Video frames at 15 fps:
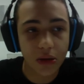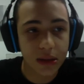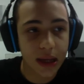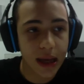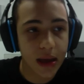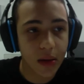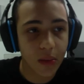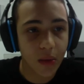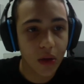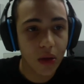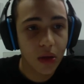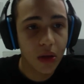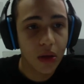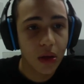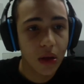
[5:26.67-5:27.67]
schermo.
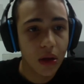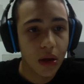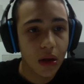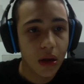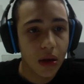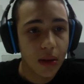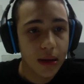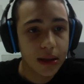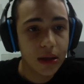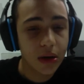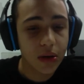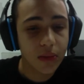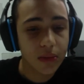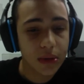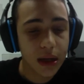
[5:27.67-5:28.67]
Se no
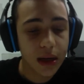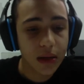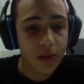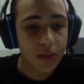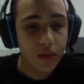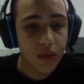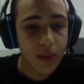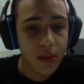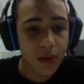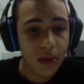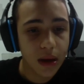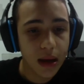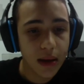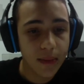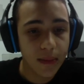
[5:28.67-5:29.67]
devo usare due
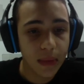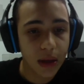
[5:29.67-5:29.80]
programmi.